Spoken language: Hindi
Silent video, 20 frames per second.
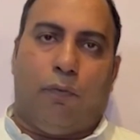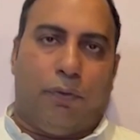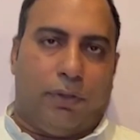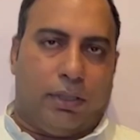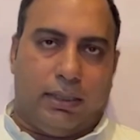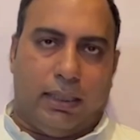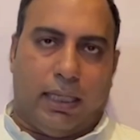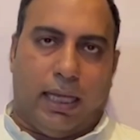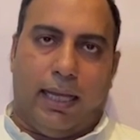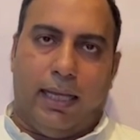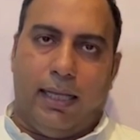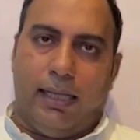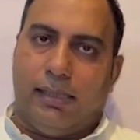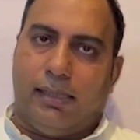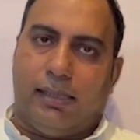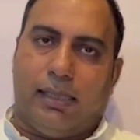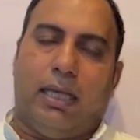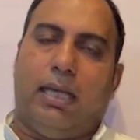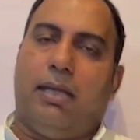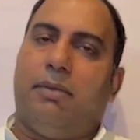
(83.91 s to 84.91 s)
ऑफर दिया है
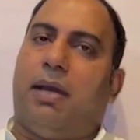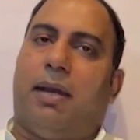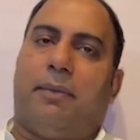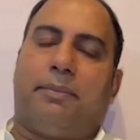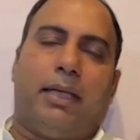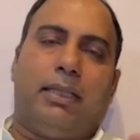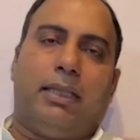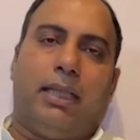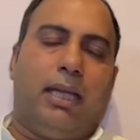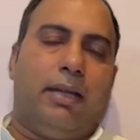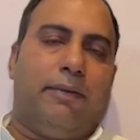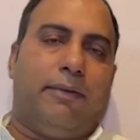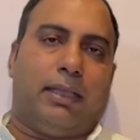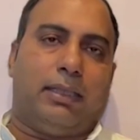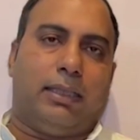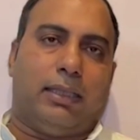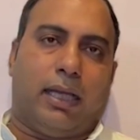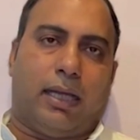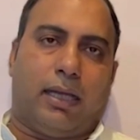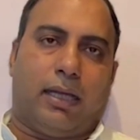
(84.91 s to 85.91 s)
इसके लिए मैं आपका
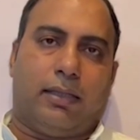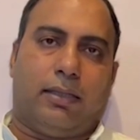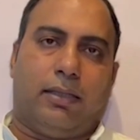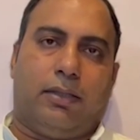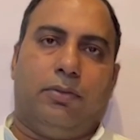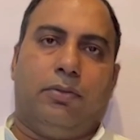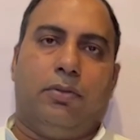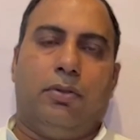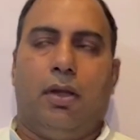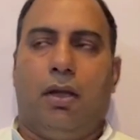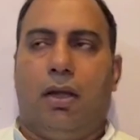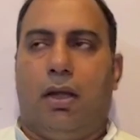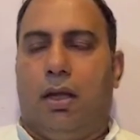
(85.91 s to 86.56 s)
धन्यवाद अदा करती हूँ